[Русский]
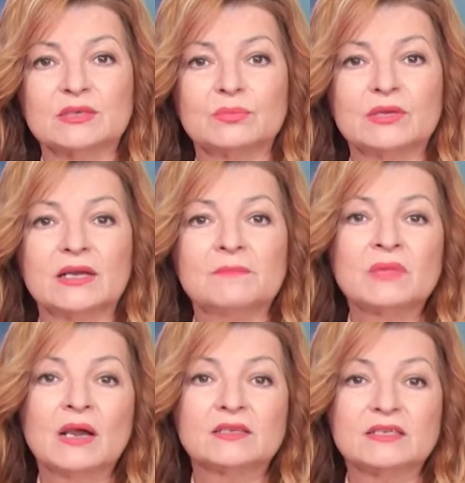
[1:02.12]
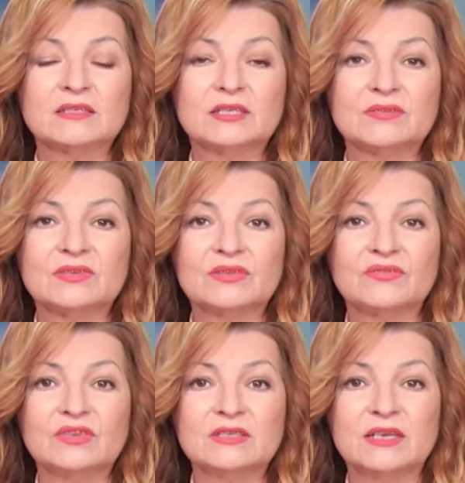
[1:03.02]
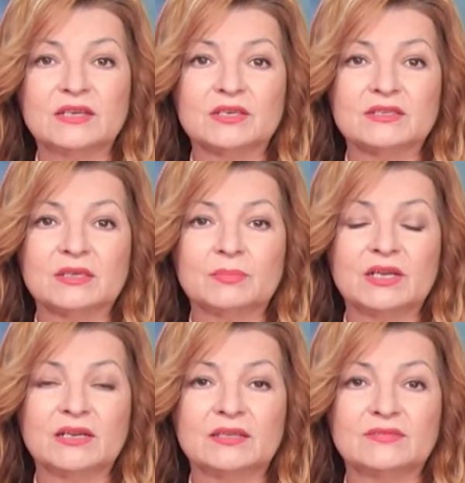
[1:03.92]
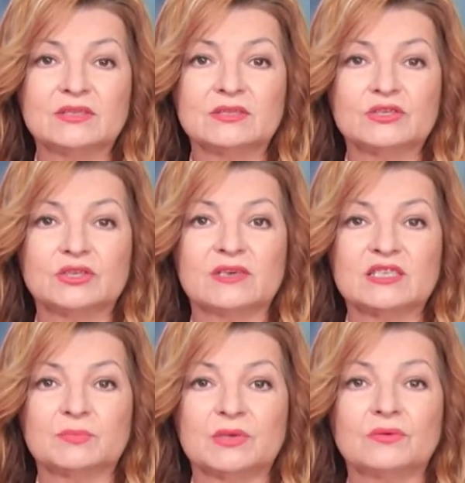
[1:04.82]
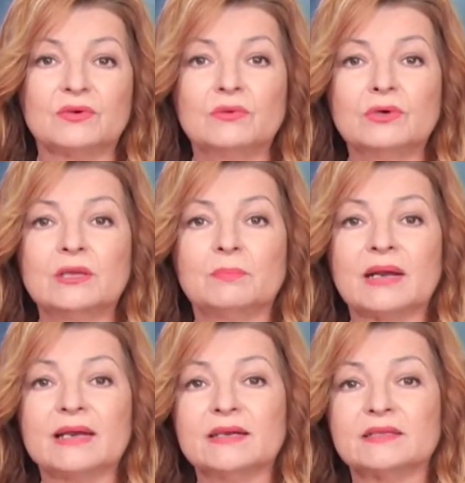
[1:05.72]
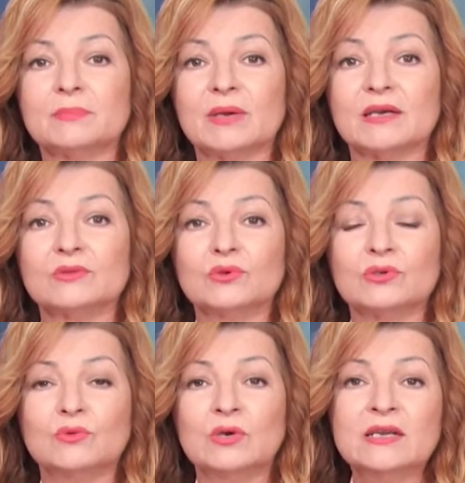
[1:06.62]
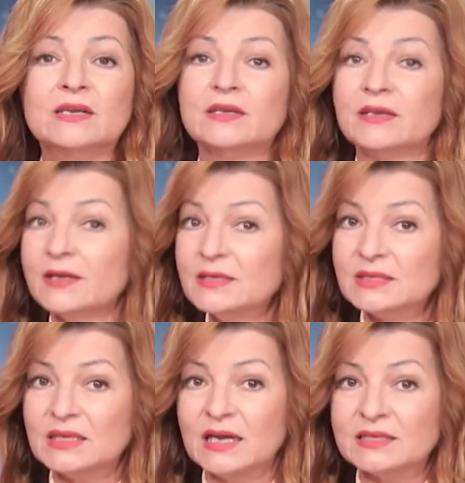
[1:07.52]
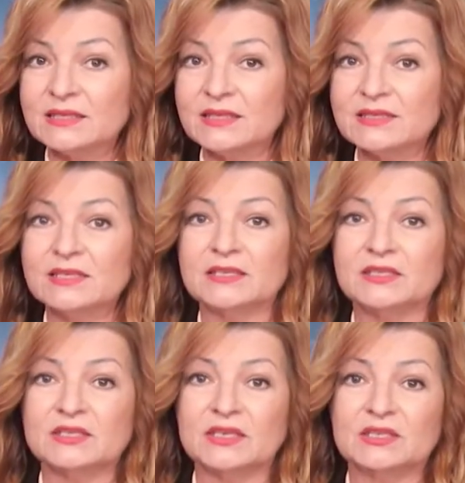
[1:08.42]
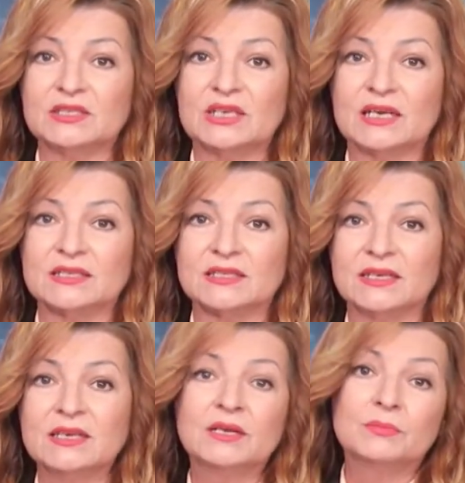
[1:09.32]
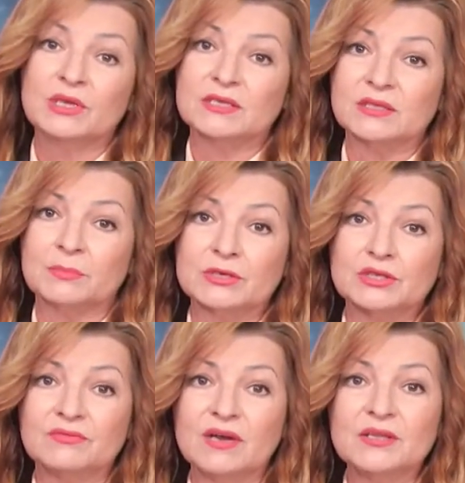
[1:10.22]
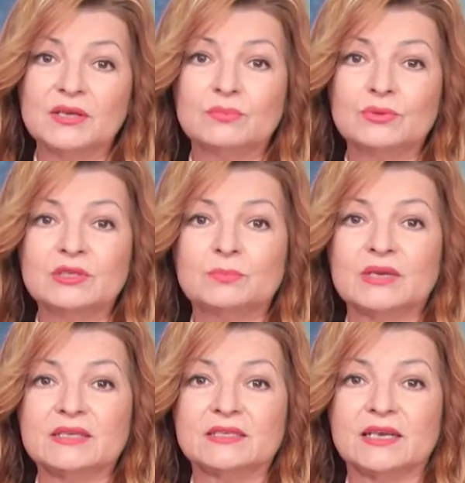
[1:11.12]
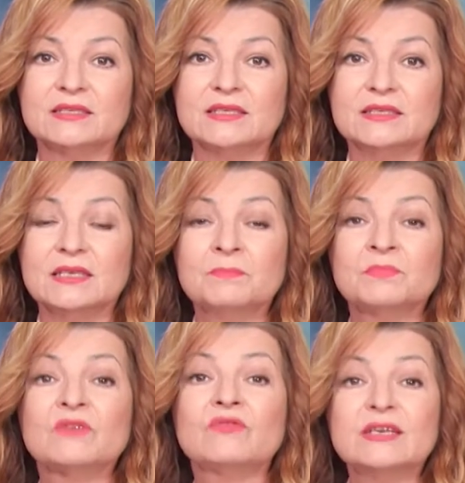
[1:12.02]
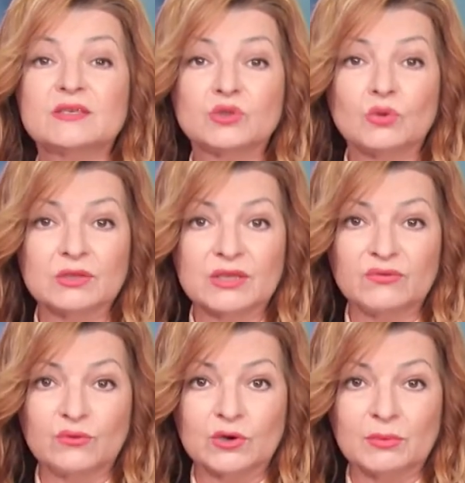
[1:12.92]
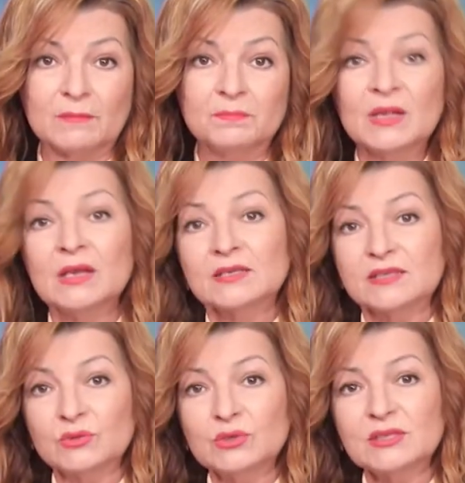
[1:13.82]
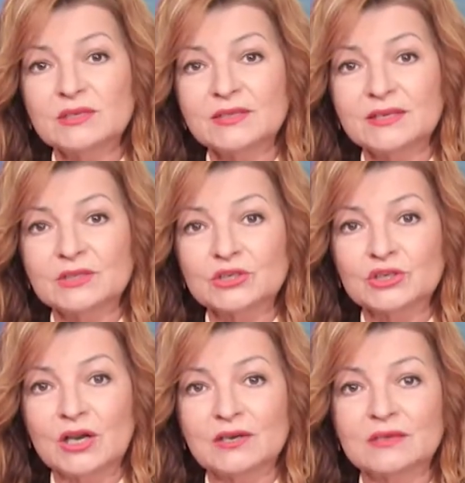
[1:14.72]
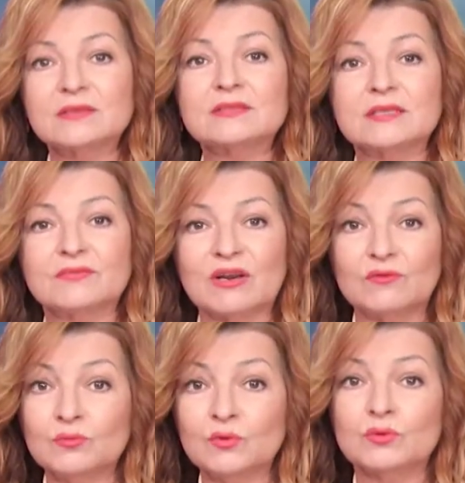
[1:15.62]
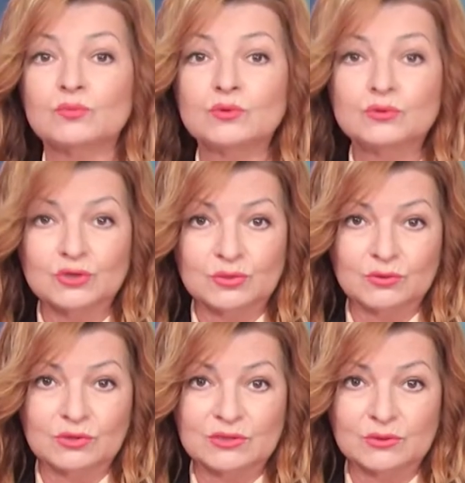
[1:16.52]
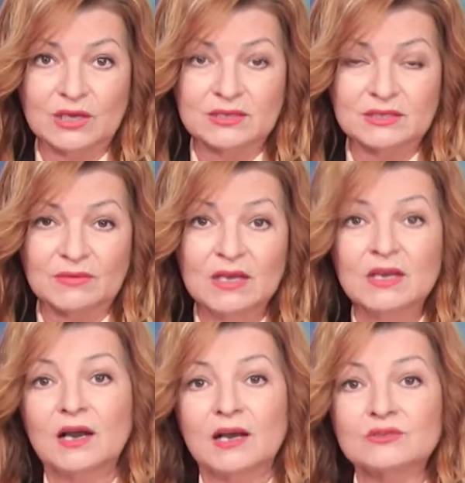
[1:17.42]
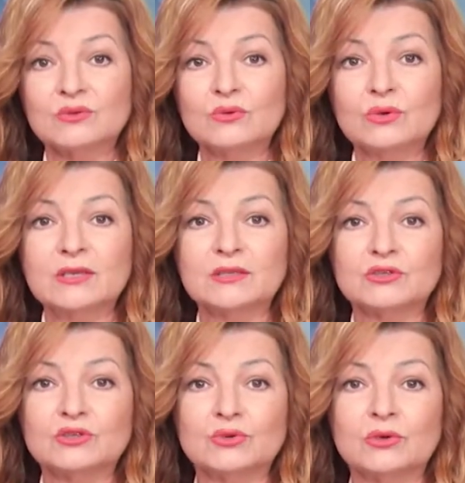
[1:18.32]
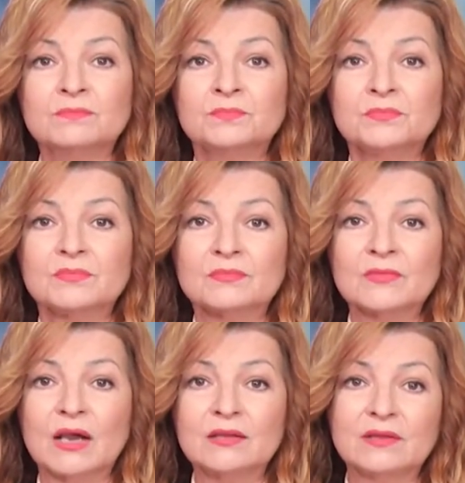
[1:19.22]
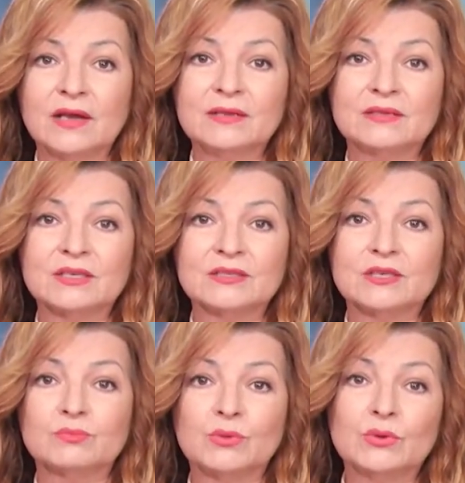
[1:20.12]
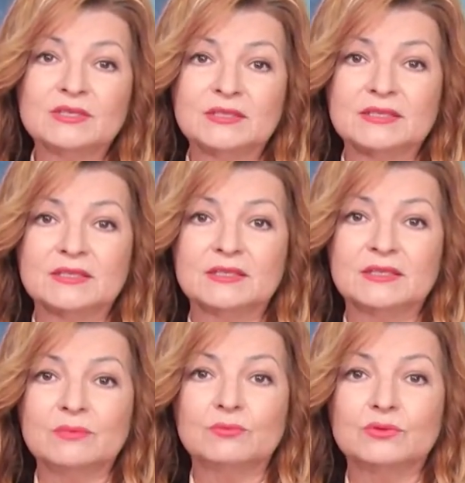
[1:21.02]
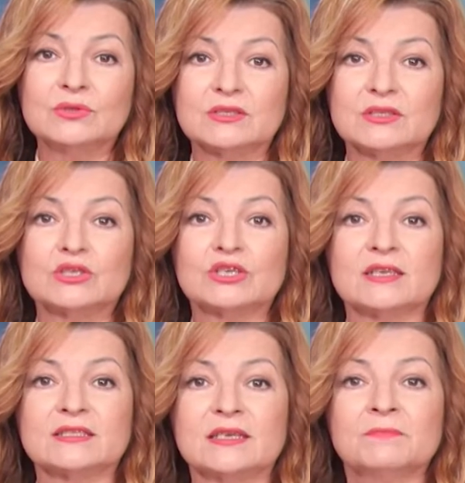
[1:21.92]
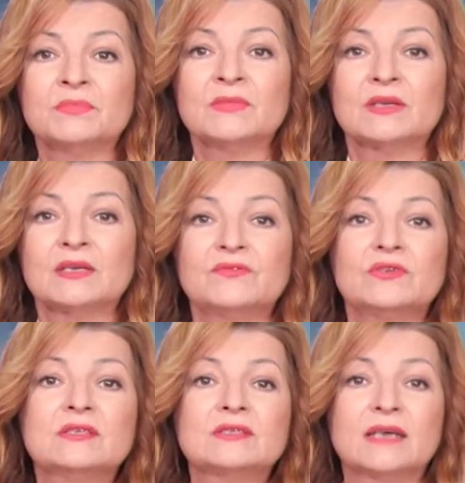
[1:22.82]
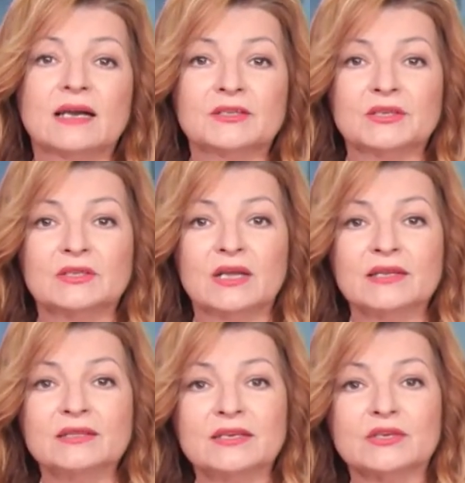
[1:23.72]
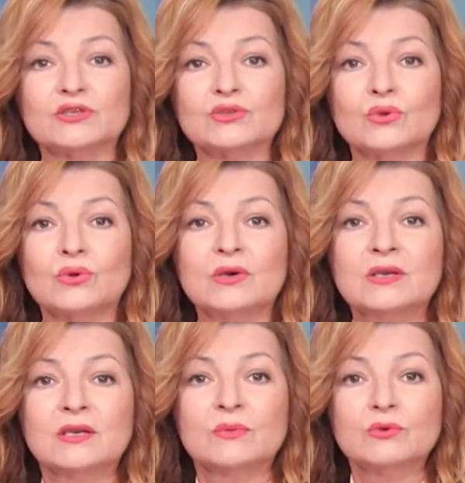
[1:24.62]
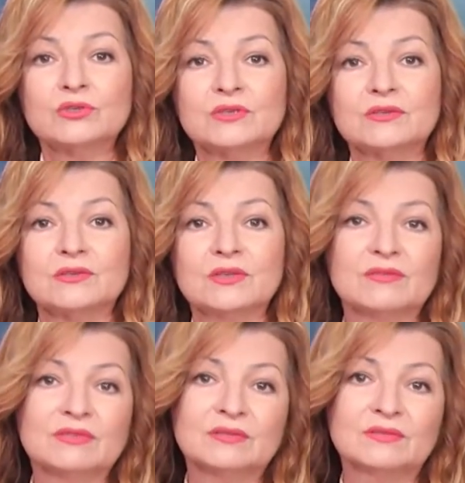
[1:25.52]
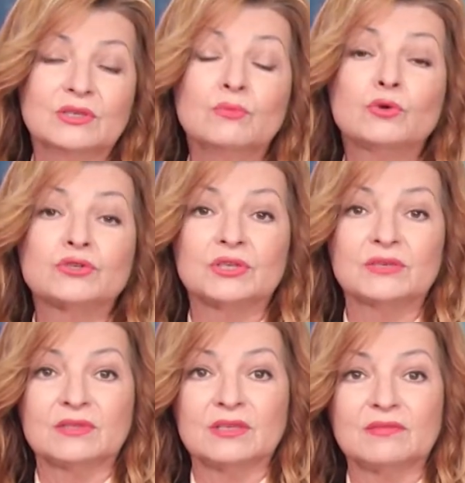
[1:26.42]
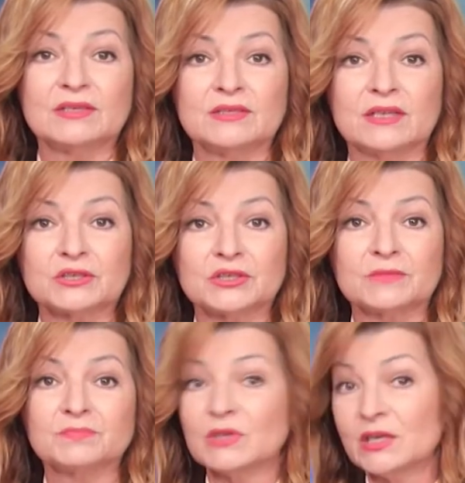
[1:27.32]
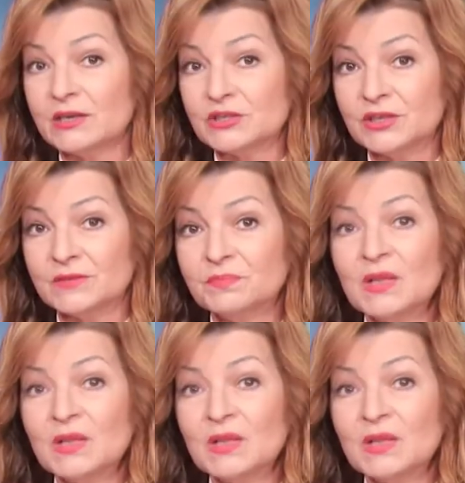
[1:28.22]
было анонсировано введение с апреля 2021 года проекта, по которому регистрация и снятие с регистрации места проживания будет происходить в электронной форме. С одной стороны, это шаг к цифровому будущему государства, а с другой это еще одна интернет-плоскость, где будут содержаться конфиденциальные данные, что может не, вол... не может не волновать наших граждан.